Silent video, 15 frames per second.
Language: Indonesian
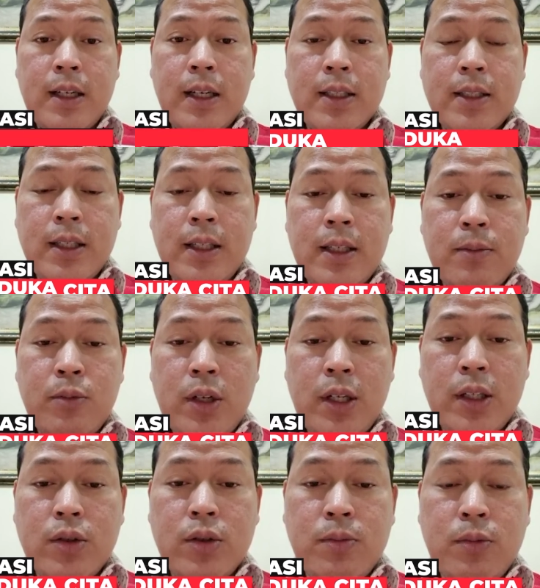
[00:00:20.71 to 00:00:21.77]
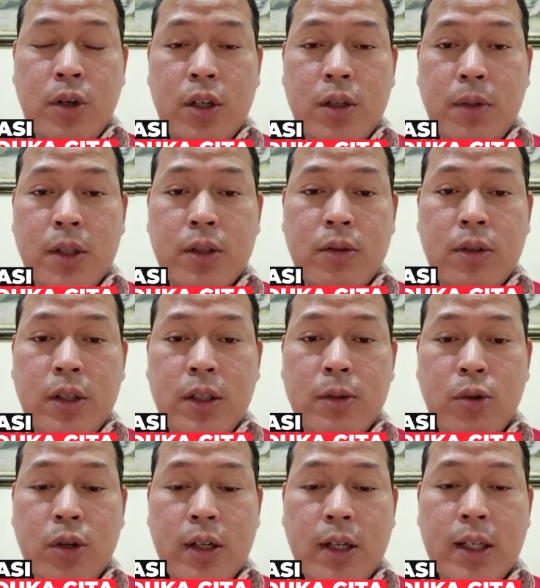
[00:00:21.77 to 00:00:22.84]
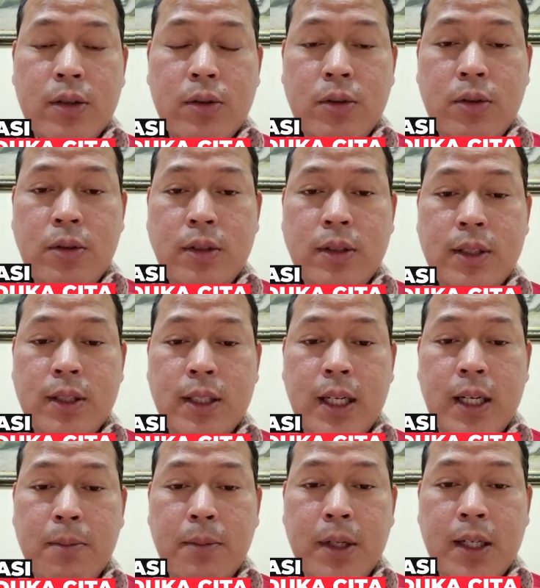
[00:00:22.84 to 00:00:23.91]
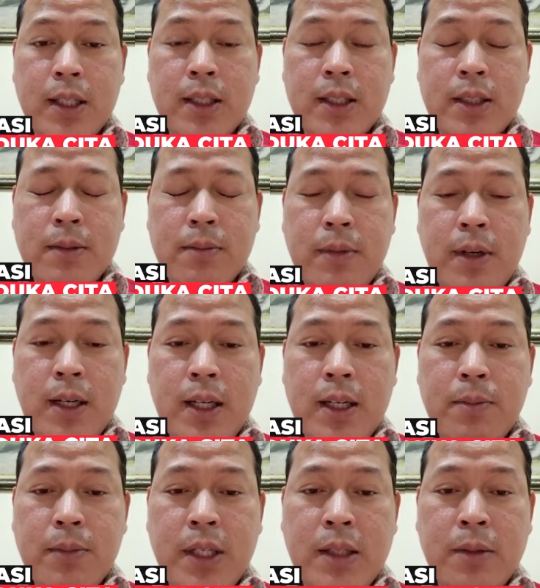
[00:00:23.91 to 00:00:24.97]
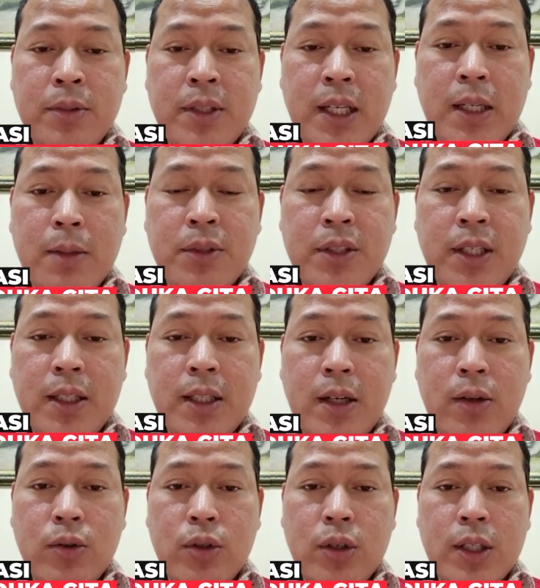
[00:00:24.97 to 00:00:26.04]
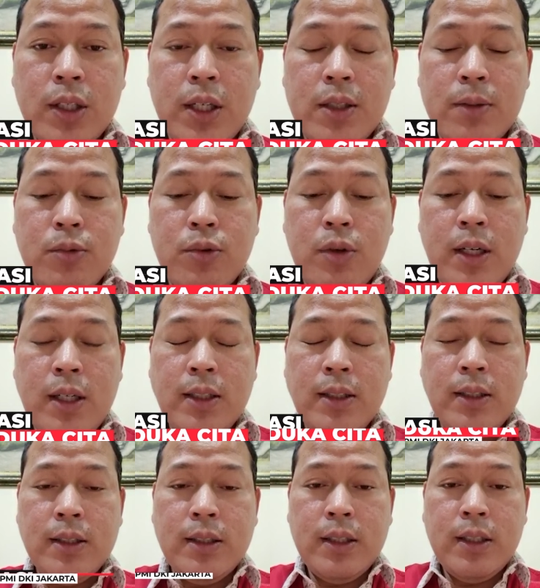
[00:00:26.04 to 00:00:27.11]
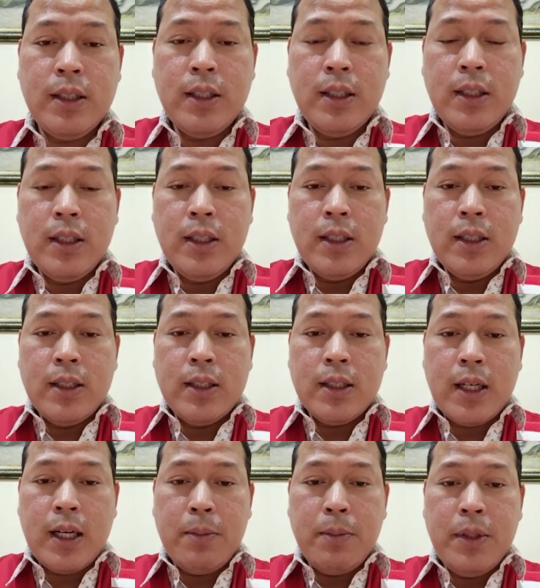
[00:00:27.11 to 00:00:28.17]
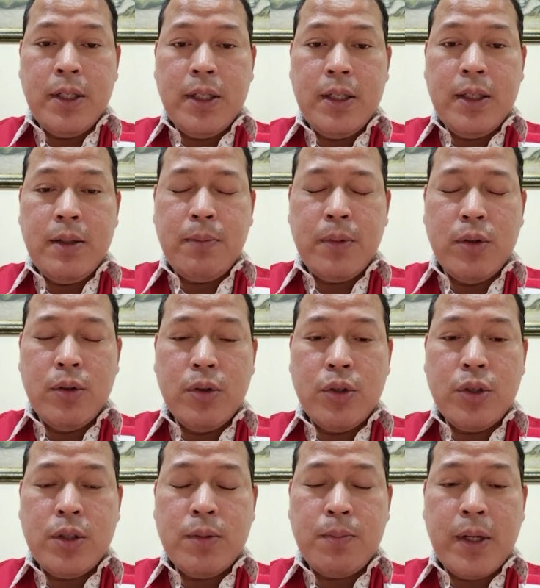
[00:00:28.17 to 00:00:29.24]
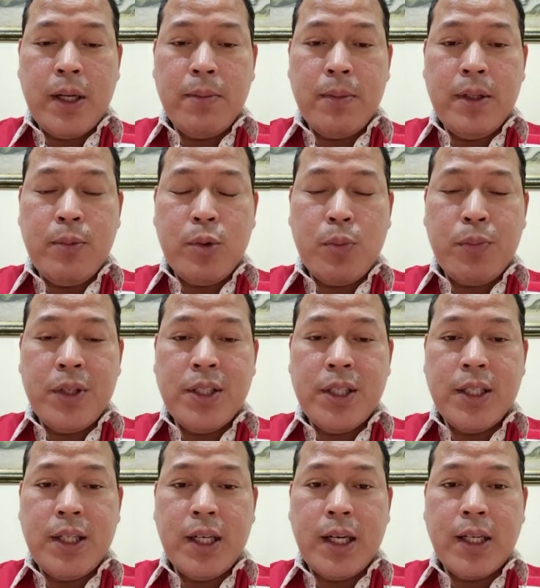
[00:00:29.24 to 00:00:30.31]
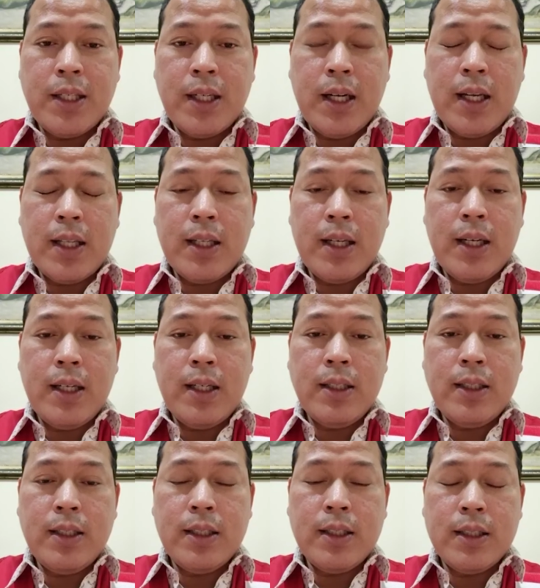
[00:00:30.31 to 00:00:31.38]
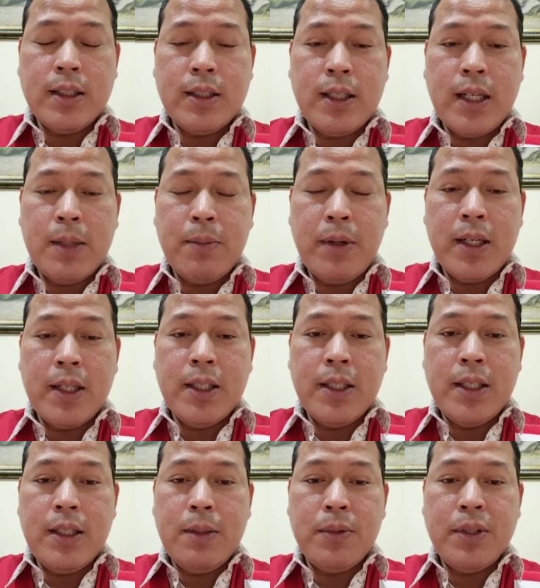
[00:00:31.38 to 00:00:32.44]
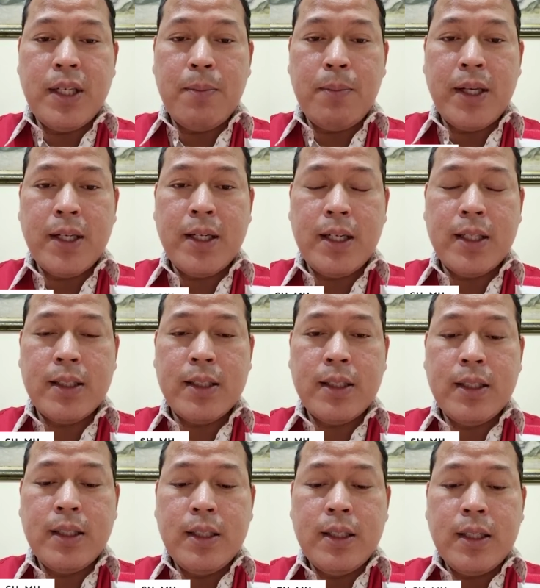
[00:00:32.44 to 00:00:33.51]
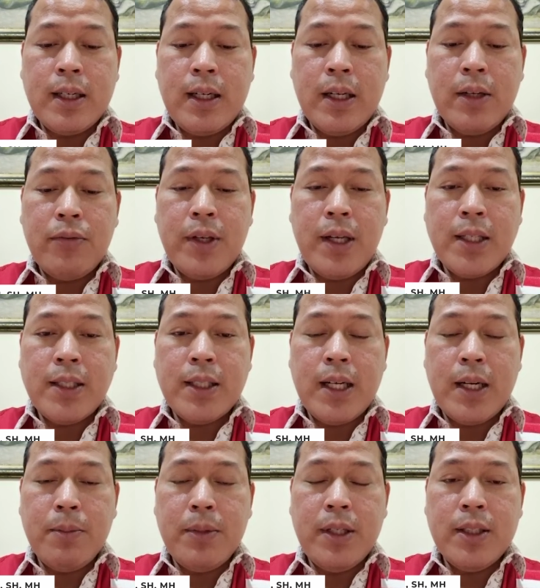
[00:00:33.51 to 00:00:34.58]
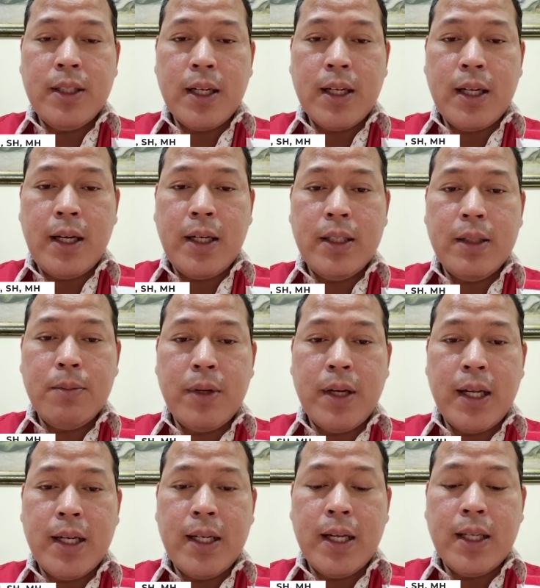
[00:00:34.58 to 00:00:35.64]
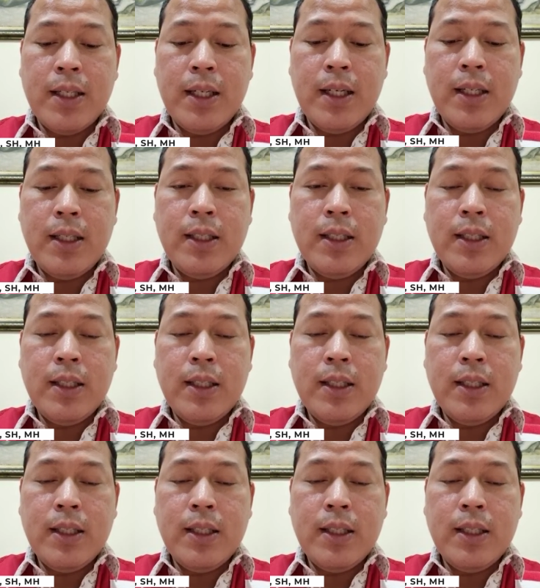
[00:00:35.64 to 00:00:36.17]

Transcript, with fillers: Assalamualaikum warahmatullahi wabarakatuh. Selamat malam dan salam sejahtera untuk kita semua. Kami pengurus PMI Provinsi DKI Jakarta dalam hal ini menyampaikan klarifikasi kami terkait beredarnya